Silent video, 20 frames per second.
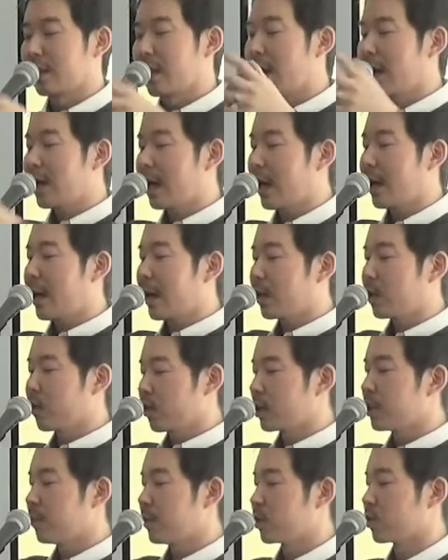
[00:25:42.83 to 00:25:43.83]
礼拝
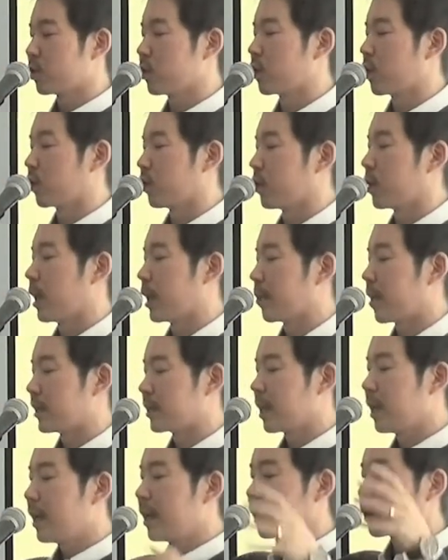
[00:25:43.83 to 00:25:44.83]
を意味することであります。